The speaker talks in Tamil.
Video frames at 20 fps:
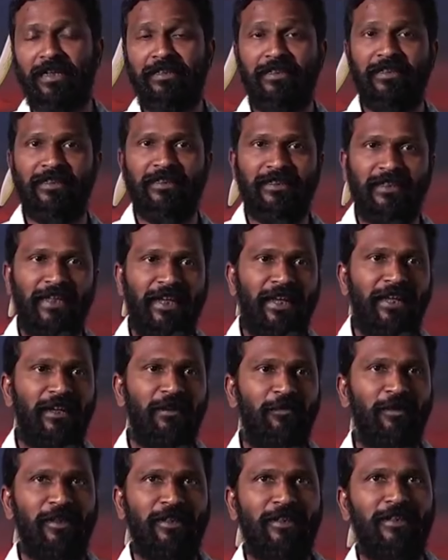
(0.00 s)
அந்த
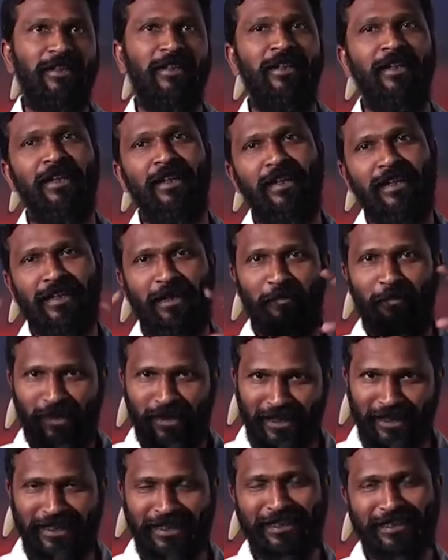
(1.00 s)
ஸ்கேல் வந்து
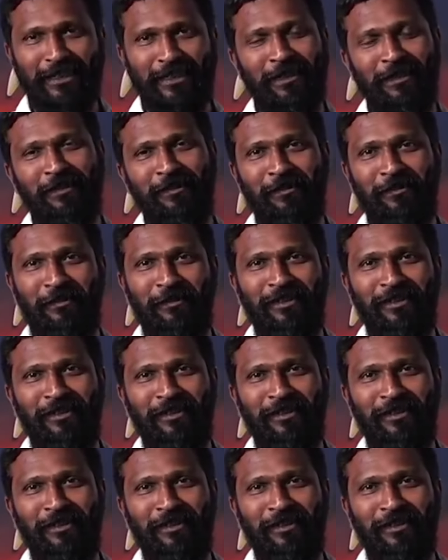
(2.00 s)
நம்ம லென்ஸில்